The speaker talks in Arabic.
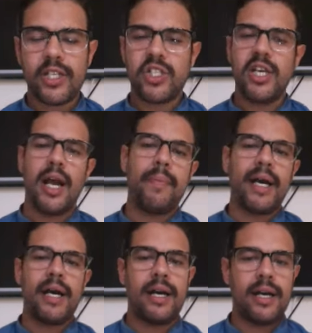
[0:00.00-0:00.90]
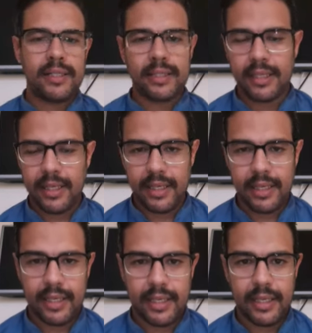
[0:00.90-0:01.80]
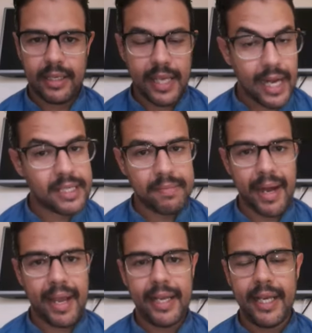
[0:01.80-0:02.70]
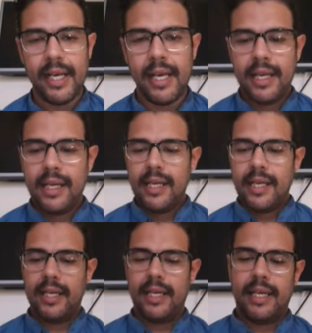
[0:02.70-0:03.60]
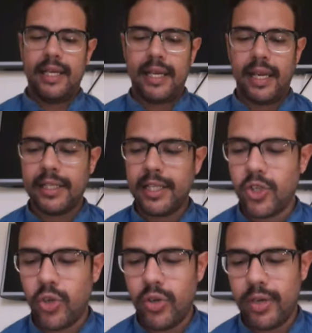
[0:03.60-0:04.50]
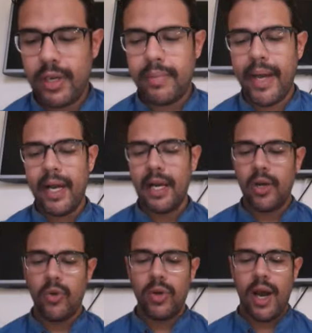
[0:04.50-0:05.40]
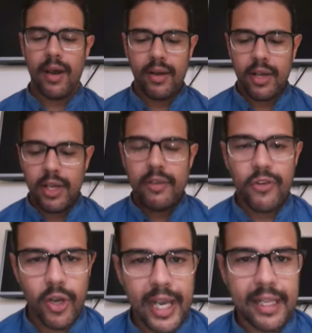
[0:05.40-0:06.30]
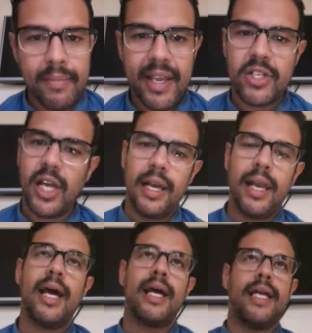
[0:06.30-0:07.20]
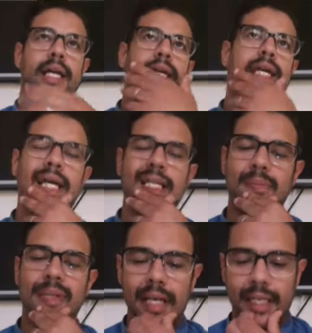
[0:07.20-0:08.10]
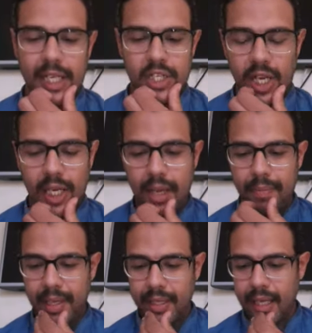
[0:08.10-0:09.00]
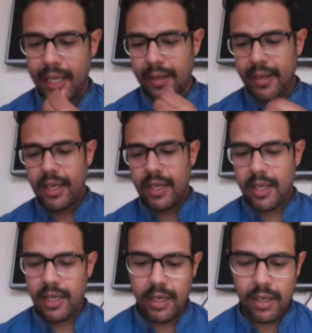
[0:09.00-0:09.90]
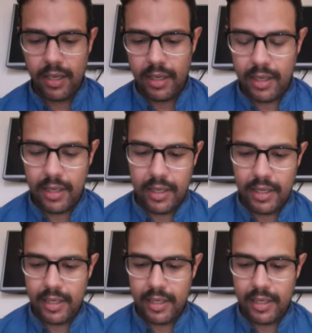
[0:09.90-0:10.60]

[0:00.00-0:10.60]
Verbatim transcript: داك الشيء عبر آه, ثلاث مراحل آه, غادي تكون المرحله الاولى في لو 4 ماي ان شاء الله يعني غتبدا غدا ان شاء الله باذنه آه,